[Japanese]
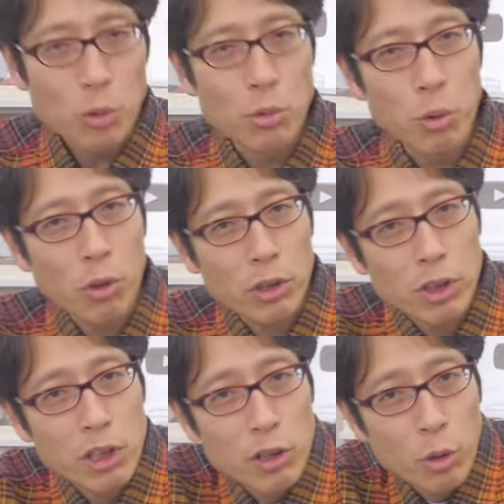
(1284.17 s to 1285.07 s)
どっか
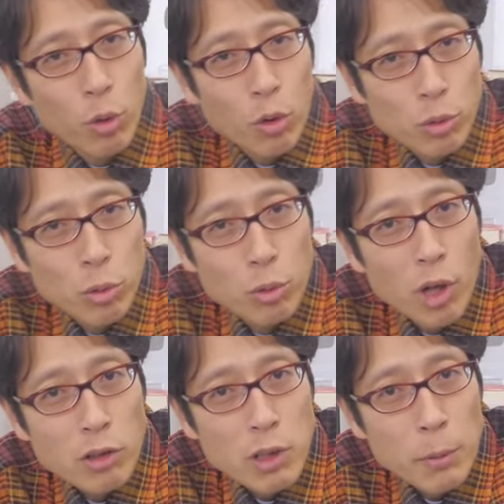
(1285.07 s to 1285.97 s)
で聞いたこと
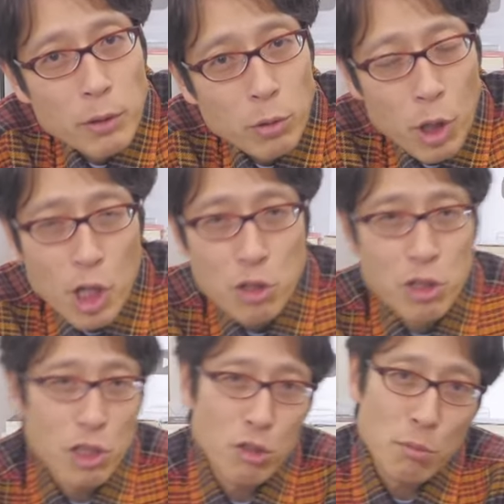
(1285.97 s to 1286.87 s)
がある名前ですよね。
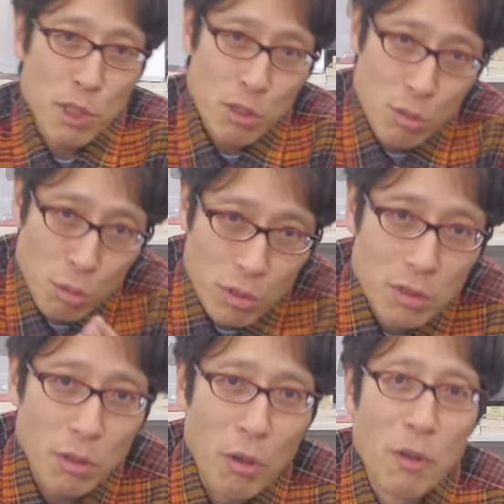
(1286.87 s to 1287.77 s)
自由民主党で
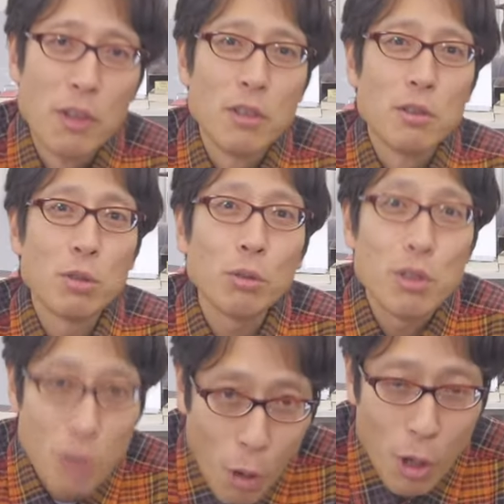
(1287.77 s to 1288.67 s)
すよ。そう
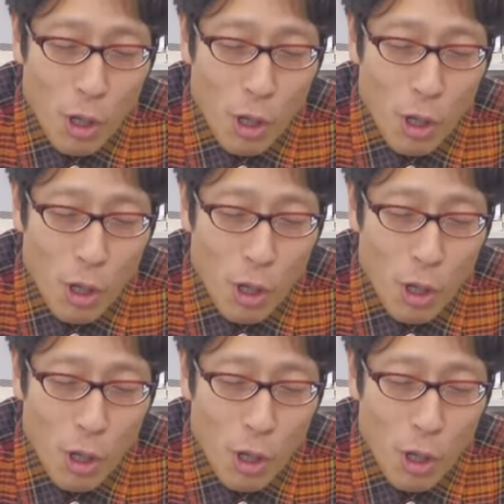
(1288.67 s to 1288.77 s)
でしょ。